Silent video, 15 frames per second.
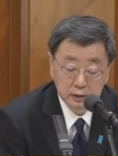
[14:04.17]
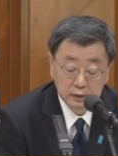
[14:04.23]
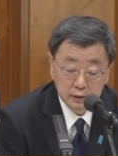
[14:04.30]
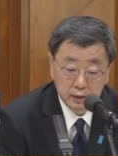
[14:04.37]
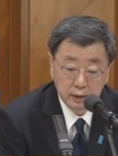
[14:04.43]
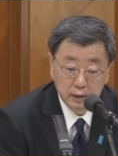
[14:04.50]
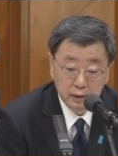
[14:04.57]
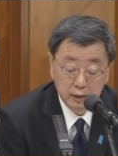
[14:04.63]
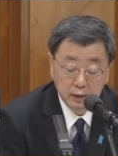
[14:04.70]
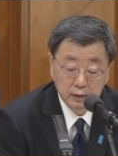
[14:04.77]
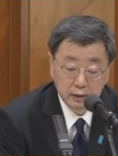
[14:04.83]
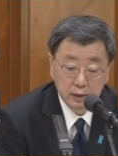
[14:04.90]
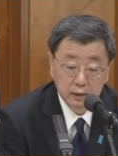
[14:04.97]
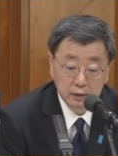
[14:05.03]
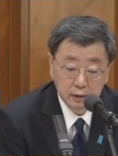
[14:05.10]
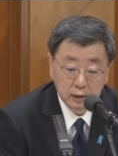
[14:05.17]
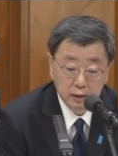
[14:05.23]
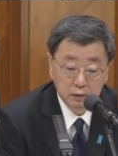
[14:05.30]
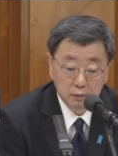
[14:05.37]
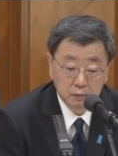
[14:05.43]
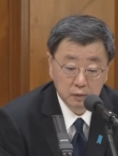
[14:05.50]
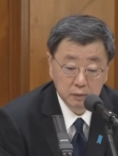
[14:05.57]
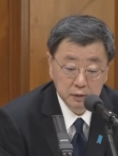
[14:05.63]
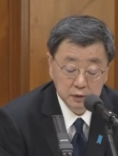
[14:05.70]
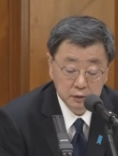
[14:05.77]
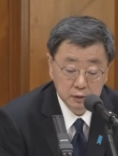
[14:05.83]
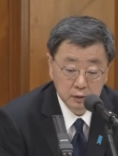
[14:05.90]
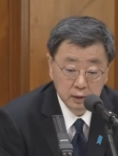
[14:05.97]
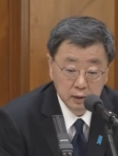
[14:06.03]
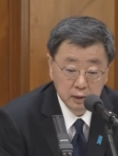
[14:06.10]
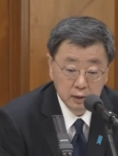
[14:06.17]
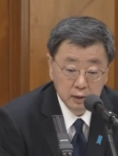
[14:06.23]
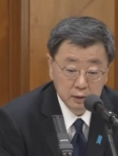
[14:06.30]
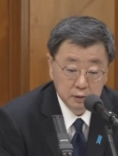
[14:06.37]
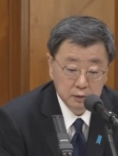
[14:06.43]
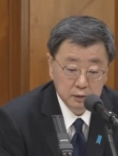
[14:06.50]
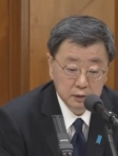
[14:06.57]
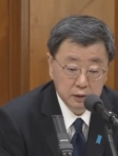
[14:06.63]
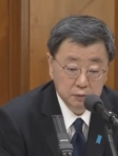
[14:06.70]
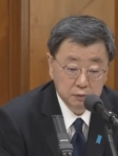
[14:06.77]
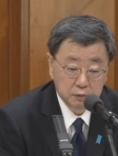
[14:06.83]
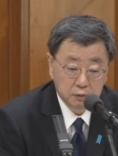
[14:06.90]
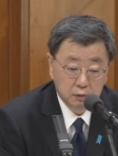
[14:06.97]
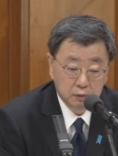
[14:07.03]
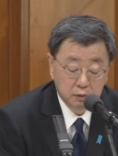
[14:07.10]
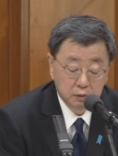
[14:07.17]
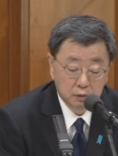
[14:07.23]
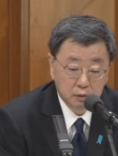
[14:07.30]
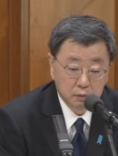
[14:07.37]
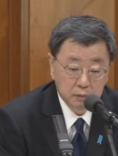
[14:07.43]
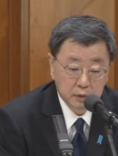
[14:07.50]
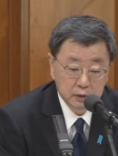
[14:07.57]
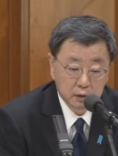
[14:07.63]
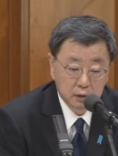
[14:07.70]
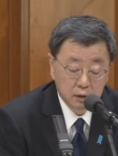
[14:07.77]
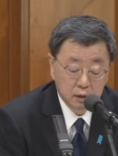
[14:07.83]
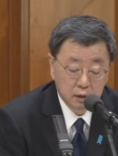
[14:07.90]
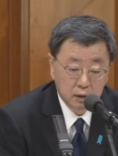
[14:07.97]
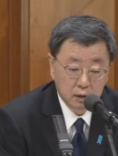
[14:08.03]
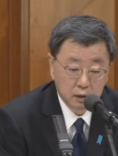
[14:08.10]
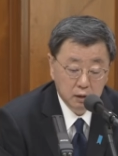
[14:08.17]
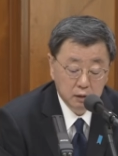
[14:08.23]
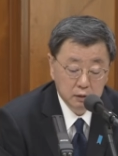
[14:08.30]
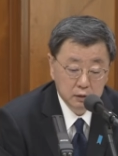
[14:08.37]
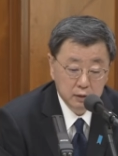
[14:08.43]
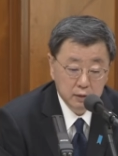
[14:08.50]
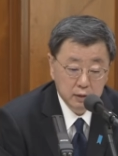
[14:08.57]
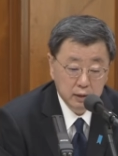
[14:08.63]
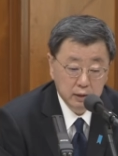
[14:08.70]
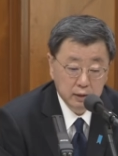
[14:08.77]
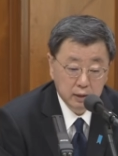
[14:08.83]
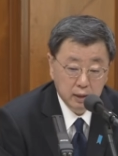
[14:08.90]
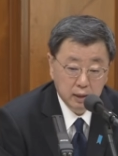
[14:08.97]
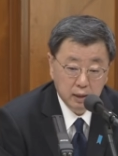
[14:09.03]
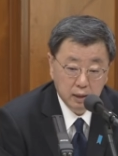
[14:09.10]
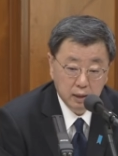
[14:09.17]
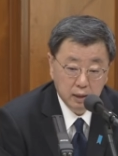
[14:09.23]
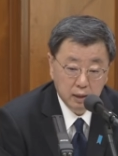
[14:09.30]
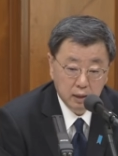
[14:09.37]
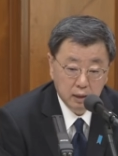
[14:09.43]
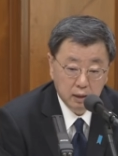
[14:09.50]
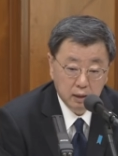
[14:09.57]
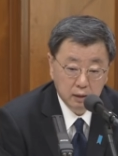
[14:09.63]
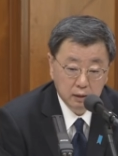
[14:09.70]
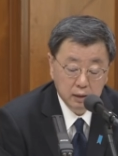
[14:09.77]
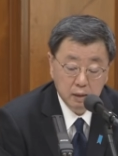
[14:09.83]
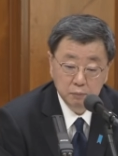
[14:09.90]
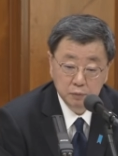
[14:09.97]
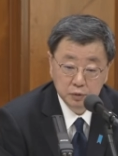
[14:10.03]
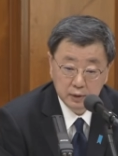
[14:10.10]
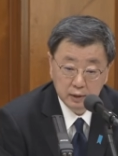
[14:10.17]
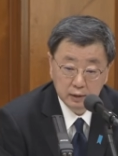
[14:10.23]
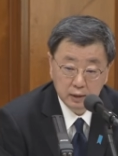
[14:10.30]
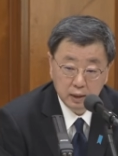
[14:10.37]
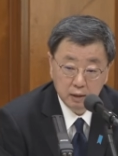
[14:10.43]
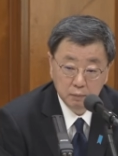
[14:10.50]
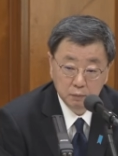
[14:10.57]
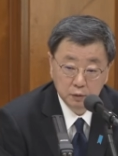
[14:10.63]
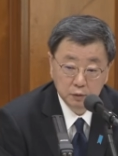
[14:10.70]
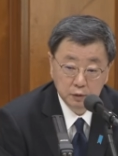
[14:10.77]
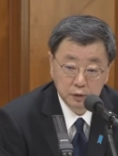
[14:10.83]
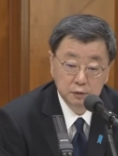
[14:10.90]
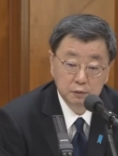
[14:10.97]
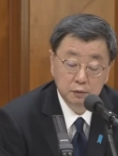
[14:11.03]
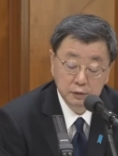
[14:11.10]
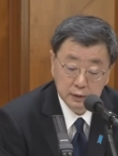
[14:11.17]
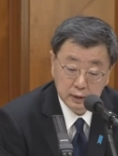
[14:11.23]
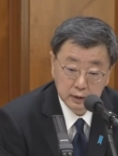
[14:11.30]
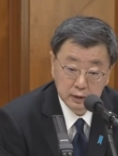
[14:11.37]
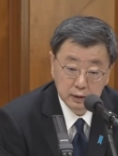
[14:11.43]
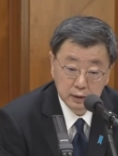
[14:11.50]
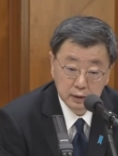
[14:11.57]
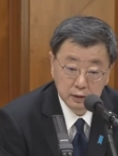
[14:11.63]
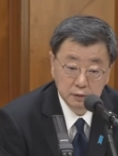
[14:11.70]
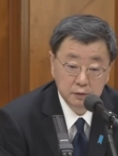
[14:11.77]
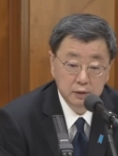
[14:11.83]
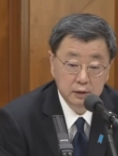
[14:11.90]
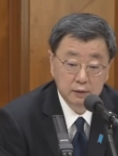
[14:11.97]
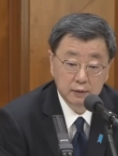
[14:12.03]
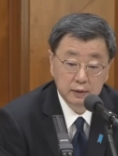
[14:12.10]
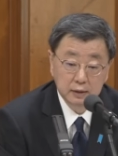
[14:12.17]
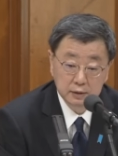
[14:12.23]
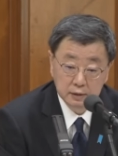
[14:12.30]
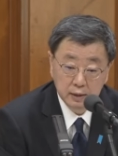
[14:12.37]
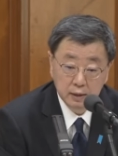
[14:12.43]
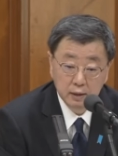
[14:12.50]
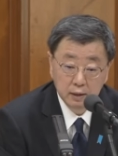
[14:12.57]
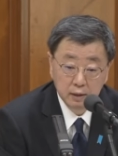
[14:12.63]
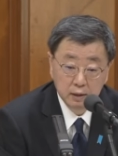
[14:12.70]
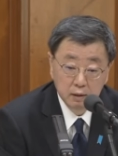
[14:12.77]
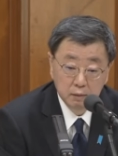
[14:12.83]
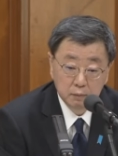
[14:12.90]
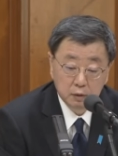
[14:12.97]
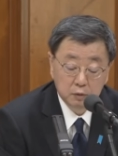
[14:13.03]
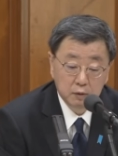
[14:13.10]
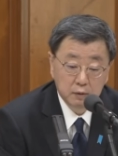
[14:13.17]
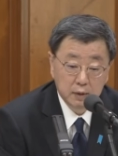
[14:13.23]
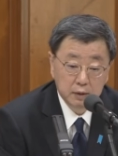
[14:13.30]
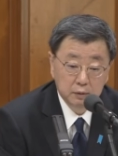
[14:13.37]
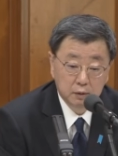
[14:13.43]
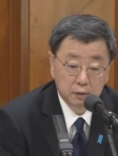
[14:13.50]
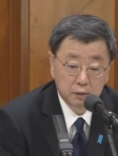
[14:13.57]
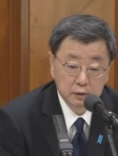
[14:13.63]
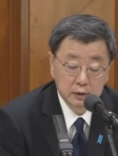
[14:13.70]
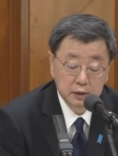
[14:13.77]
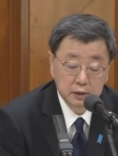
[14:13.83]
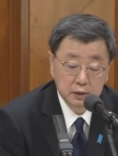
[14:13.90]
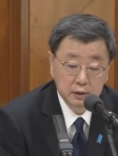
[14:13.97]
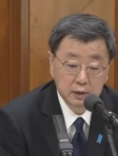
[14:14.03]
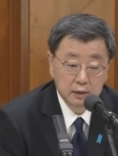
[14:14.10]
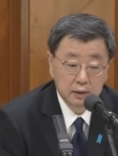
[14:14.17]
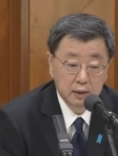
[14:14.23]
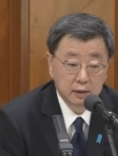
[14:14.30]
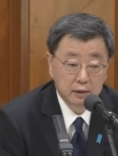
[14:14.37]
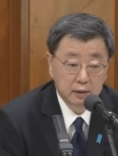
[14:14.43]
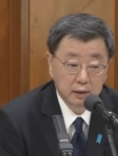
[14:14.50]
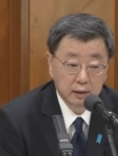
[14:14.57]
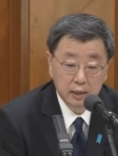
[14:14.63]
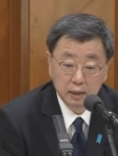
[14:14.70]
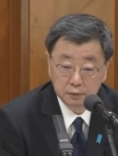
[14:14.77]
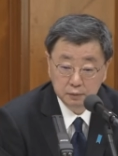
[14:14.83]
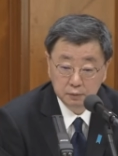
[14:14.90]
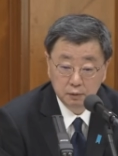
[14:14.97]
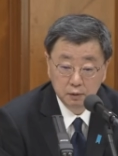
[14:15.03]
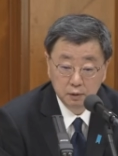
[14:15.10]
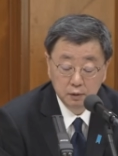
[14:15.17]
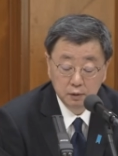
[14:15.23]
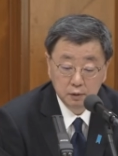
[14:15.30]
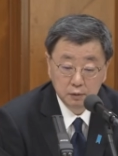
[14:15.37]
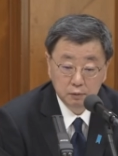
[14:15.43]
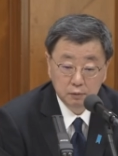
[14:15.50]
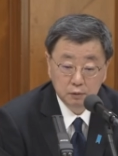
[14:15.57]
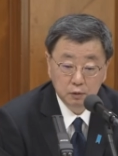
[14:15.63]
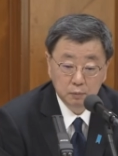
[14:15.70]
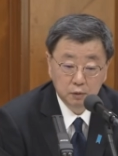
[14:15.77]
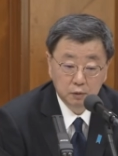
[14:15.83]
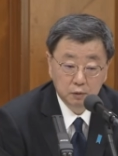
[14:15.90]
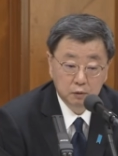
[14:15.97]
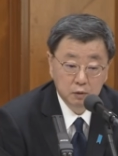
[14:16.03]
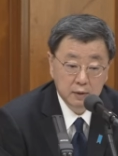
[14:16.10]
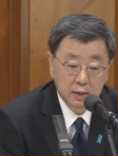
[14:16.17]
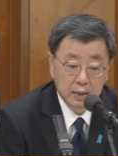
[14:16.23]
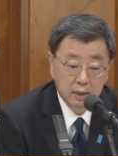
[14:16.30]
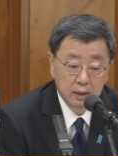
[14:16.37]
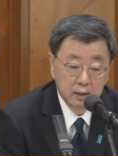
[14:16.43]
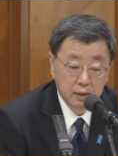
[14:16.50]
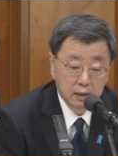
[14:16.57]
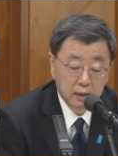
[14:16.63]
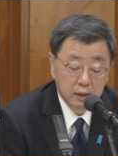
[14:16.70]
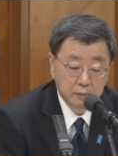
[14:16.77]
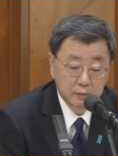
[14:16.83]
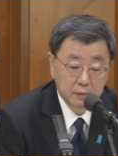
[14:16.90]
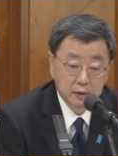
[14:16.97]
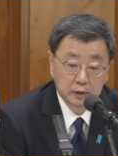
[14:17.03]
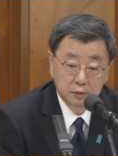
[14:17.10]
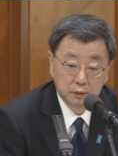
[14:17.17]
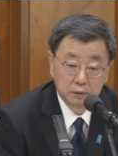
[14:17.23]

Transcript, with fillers: まあ、改めて確認をさせていただきたいと思います。そしてその後、まあ、清和会から還付されたものの帰属先についてはですね、まあ、これはあの政治資金団体であると